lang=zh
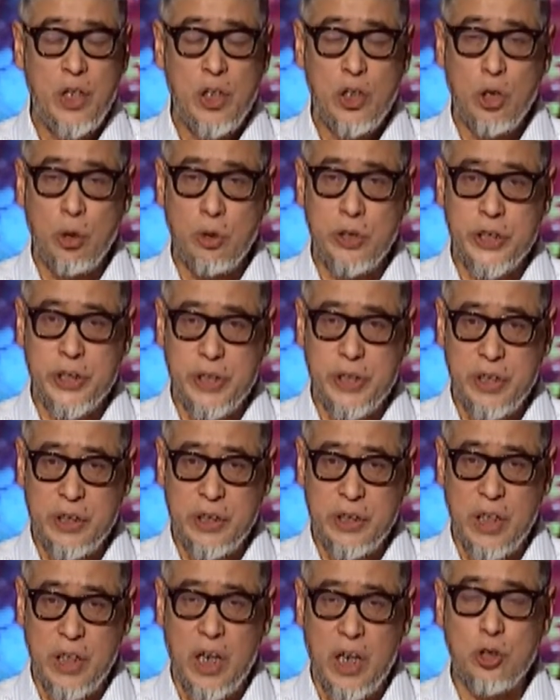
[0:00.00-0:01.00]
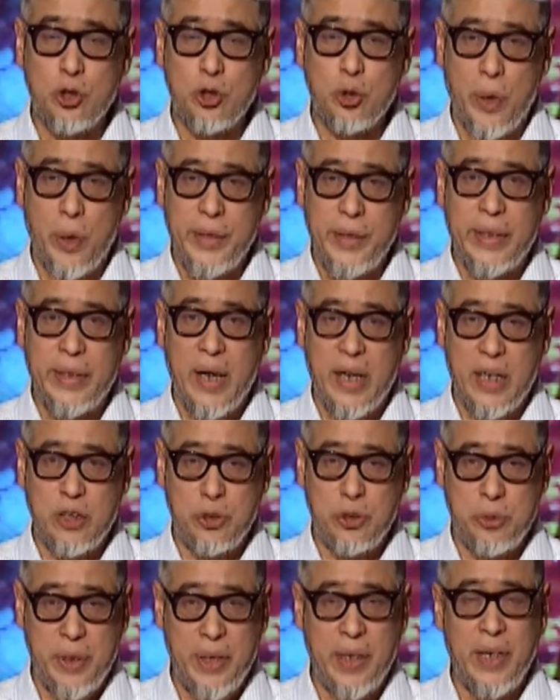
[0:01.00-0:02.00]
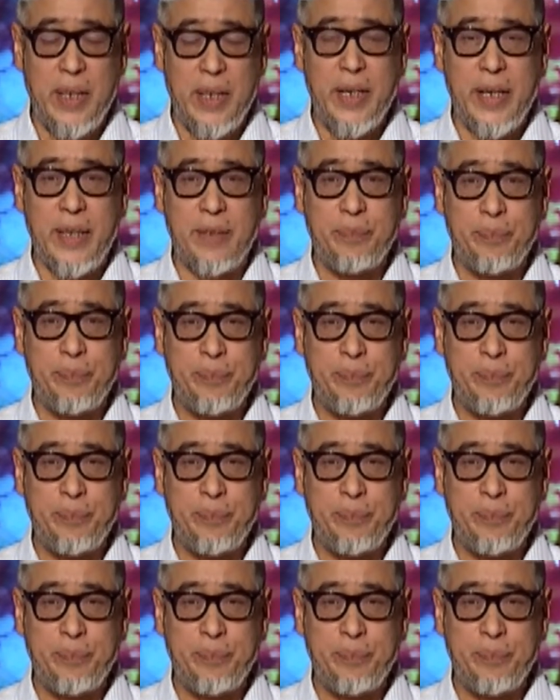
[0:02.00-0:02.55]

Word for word: 由使者传达给全人类。